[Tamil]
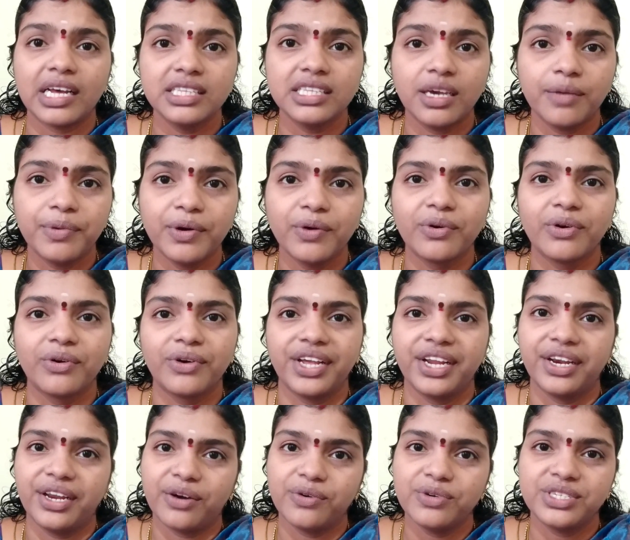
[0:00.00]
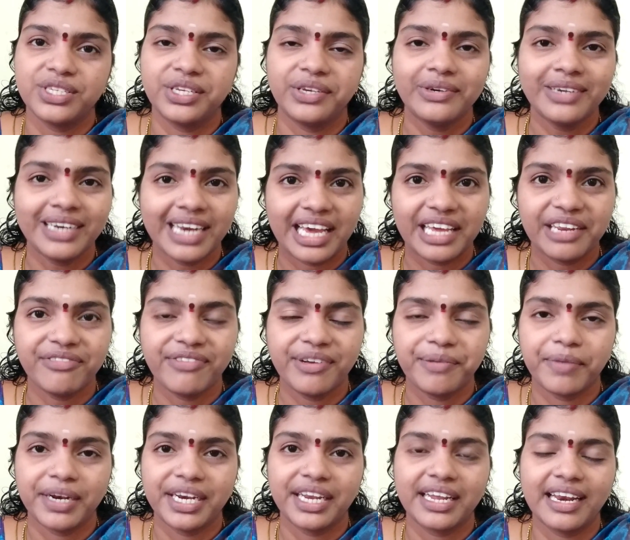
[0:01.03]
அதுக்கப்புறம் உங்களுடைய டவுட்ஸையும்
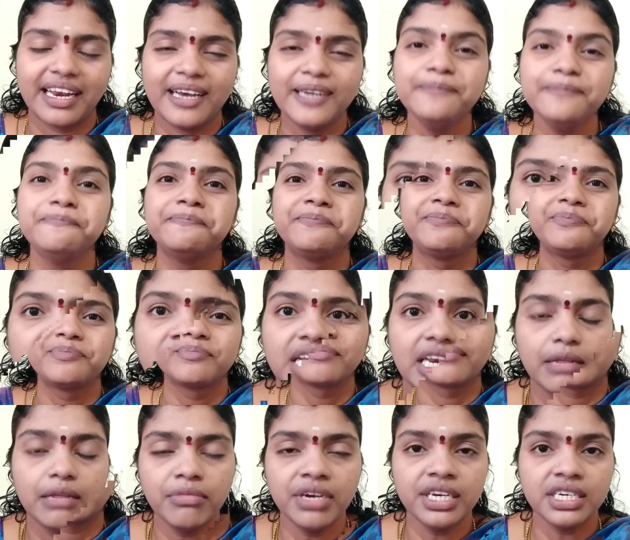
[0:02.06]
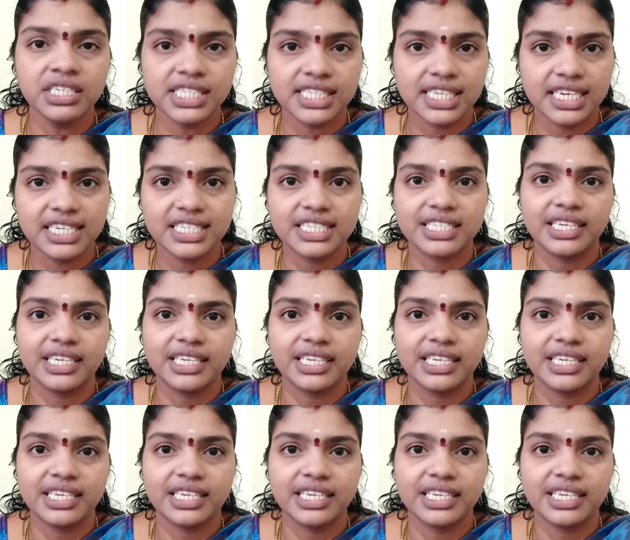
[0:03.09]
கிளாரிஃபை பண்ணிக்கலாம் லிமிடெட் சீட்ஸ்